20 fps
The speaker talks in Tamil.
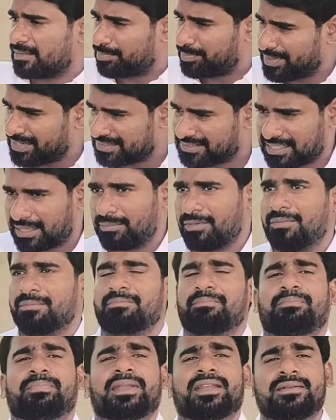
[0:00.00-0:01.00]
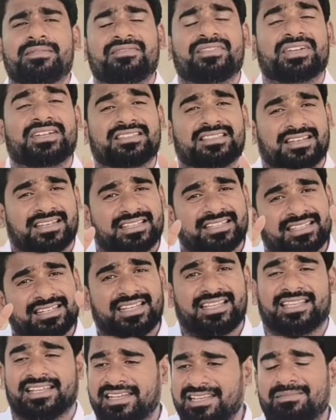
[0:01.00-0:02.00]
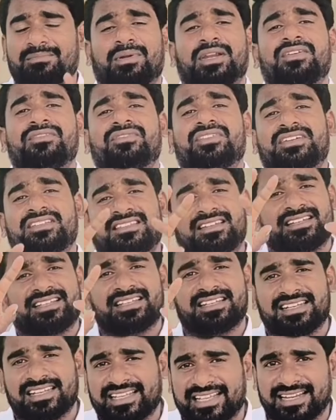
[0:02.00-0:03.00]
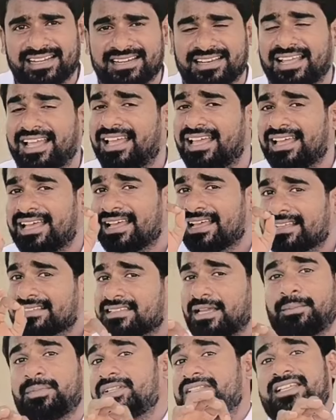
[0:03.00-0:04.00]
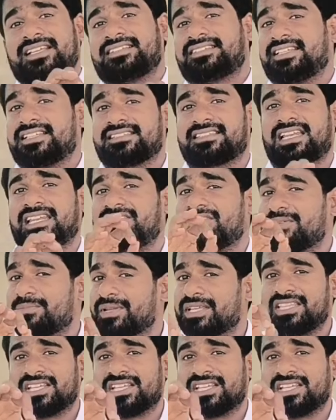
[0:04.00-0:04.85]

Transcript: நிகர்பெண் சமம் பெண் விடுதலை இல்லை எனில் மண் விடுதலை இல்லை என்ற தமிழ் தேசிய தலைவர்